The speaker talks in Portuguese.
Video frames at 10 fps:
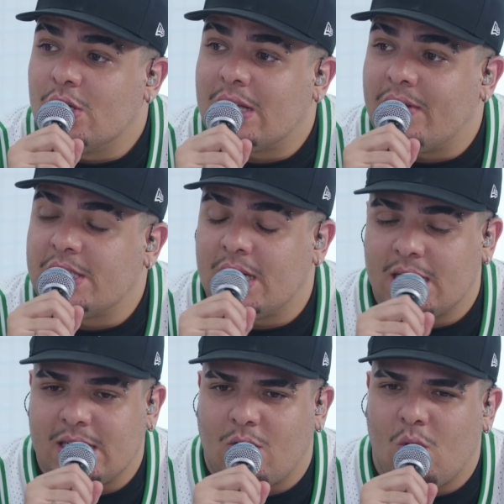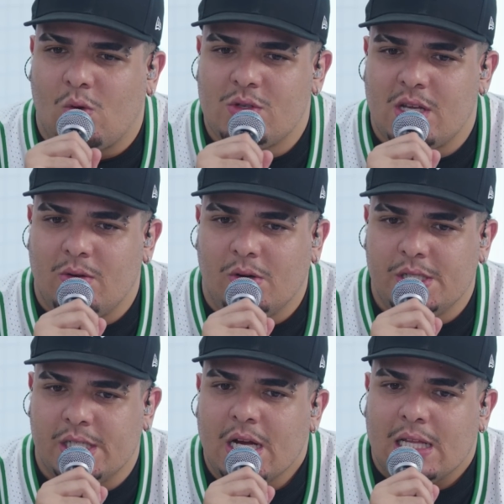Eu tava tirando essa conclusão
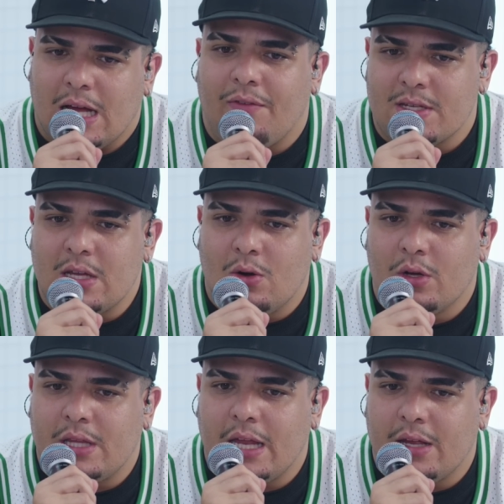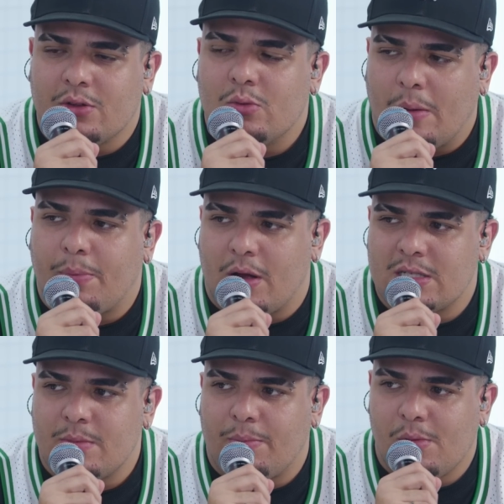hoje. Tava fazendo um roteirinho de uma
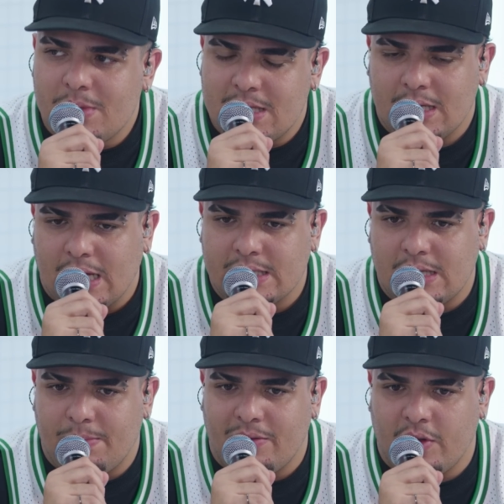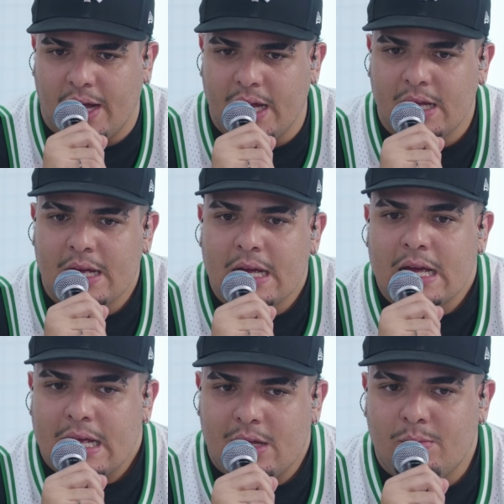próxima publicidade que tá pra vir aí.
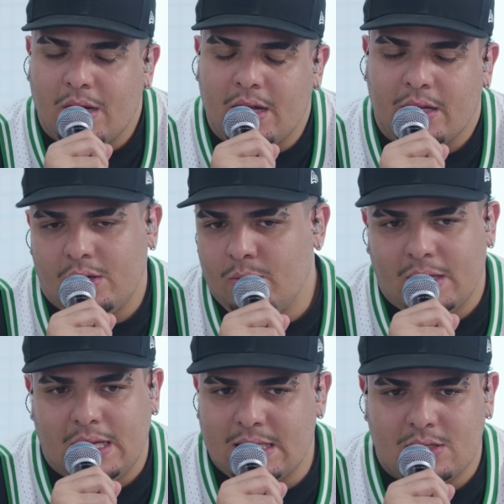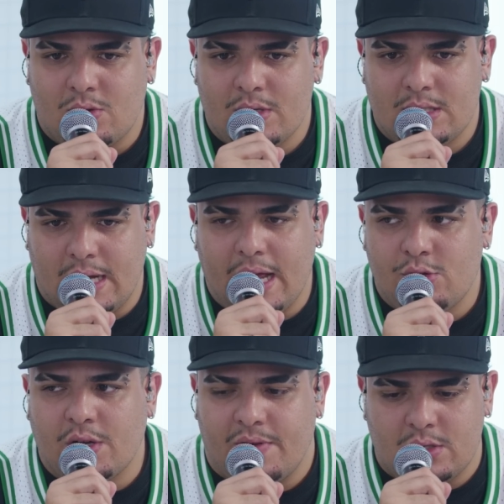E uma, e uma dessas coisas aí, eu
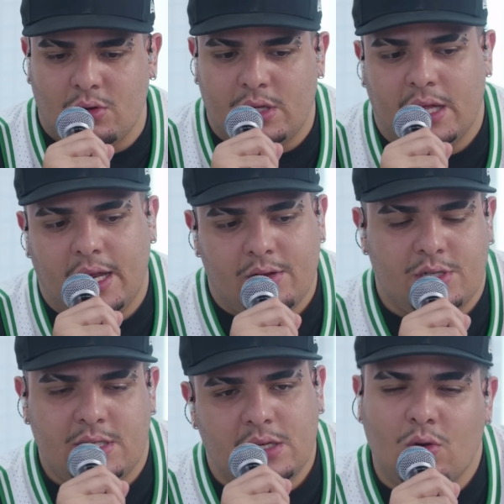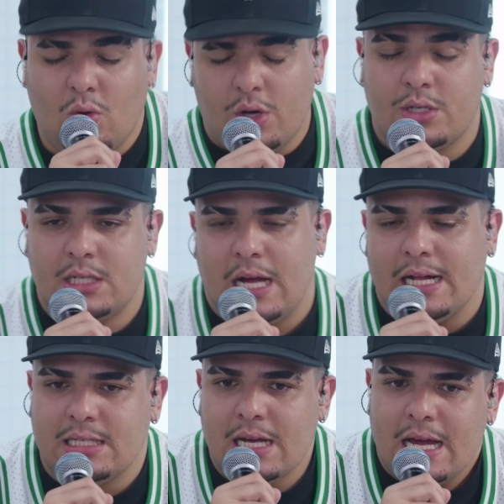tinha que fazer um roteirinho de cinco
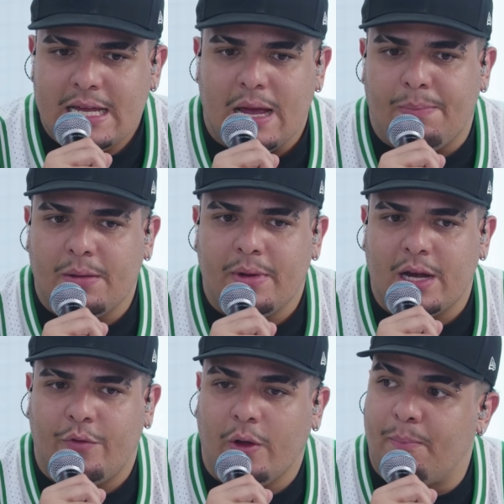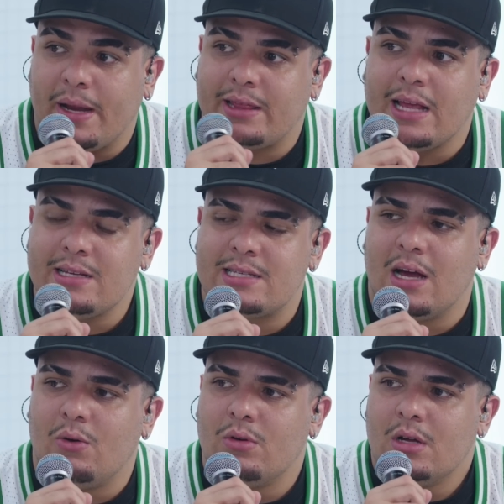curiosidades. E a primeira foi
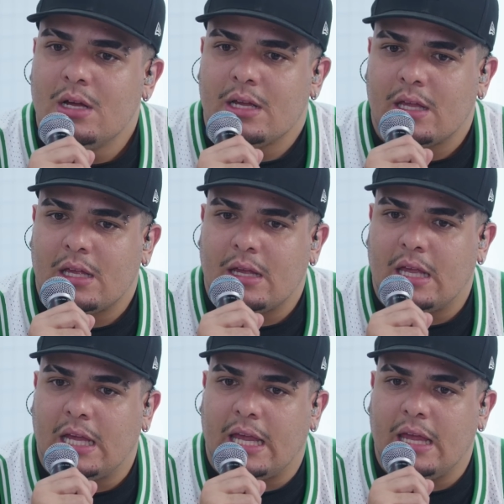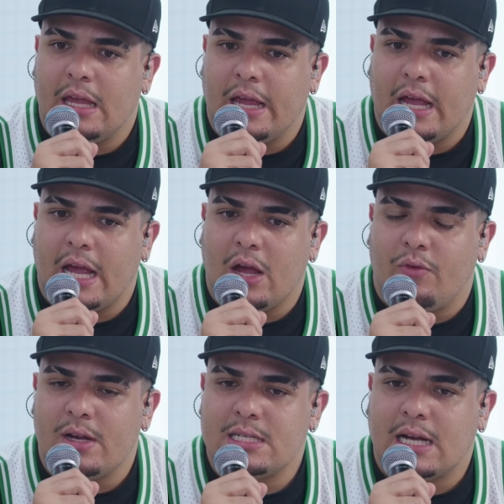pretensão. Uhum. Que eu
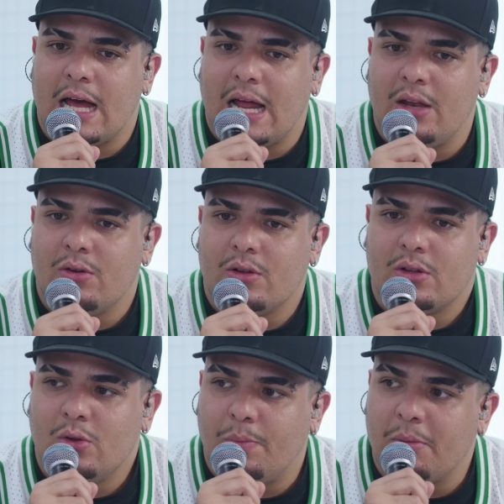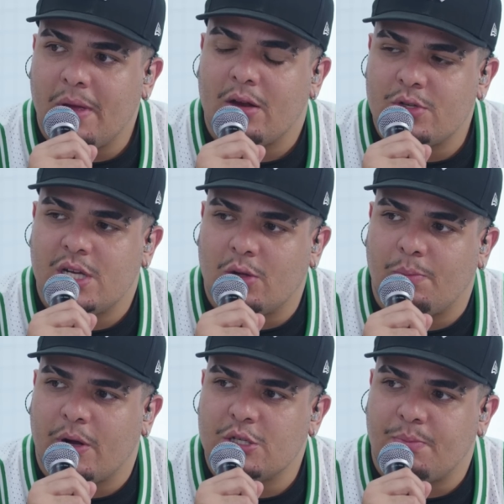falei assim, caralho, no primeiro dia do
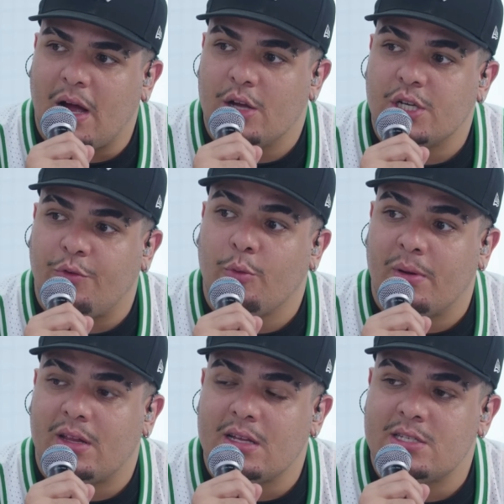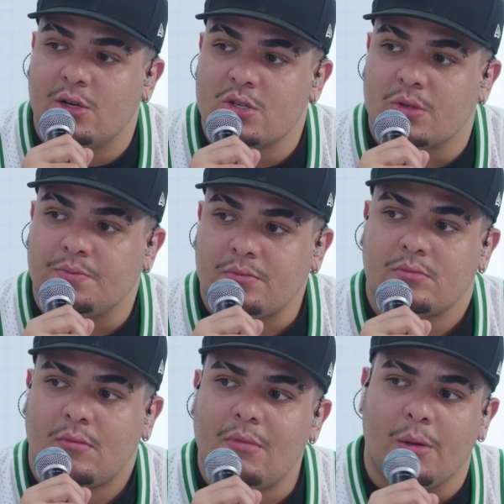Pode Pá, eu já fui pretensioso.
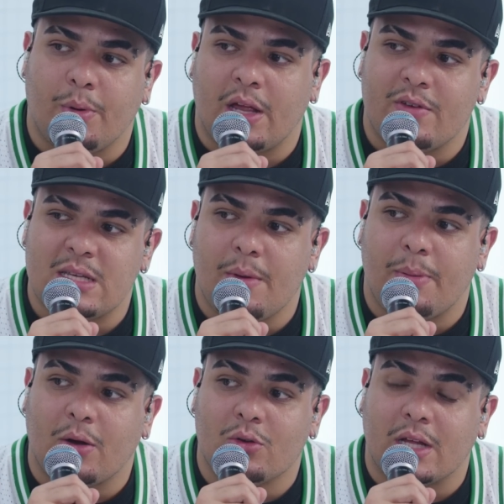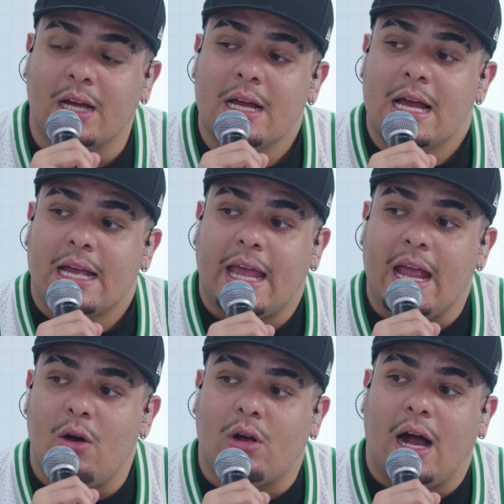Porque você me pergunta, quem
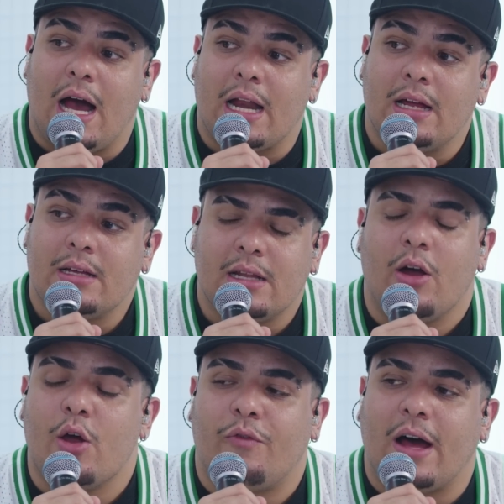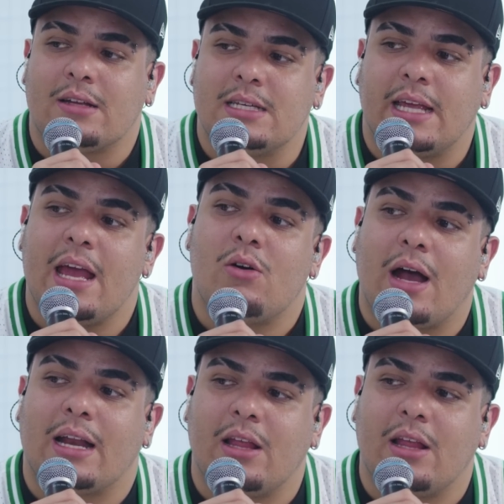é o cara... Não, eu falo assim, quem é o cara...